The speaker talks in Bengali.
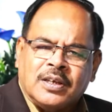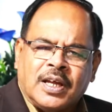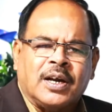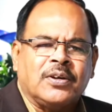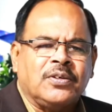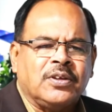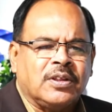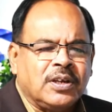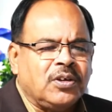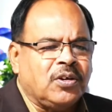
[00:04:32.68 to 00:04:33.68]

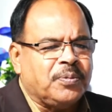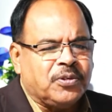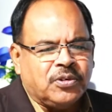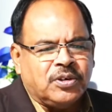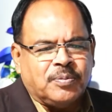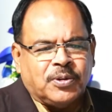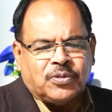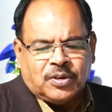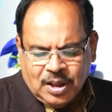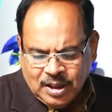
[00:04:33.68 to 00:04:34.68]
নারায়ণগঞ্জের সিটি কর্পোরেশন
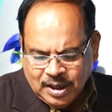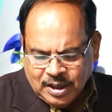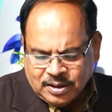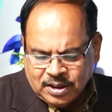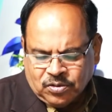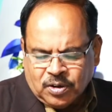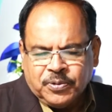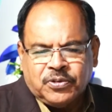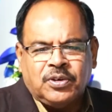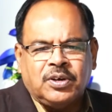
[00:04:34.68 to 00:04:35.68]
নির্বাচন এই সিটি
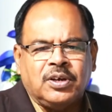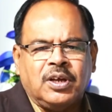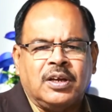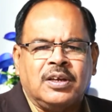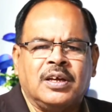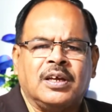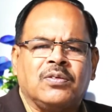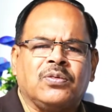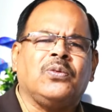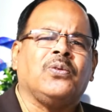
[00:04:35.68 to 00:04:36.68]
কর্পোরেশনের নিয়ে
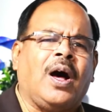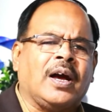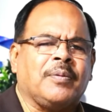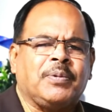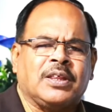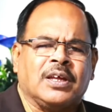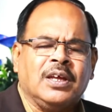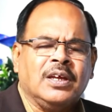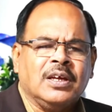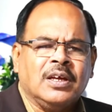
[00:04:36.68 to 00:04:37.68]
শুরু আগে পিছিয়ে
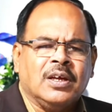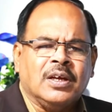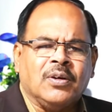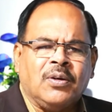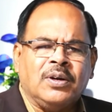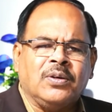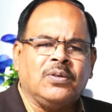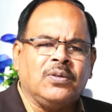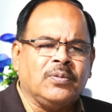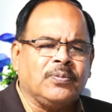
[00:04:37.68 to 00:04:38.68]

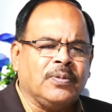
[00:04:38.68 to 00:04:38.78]
অনেকগুলো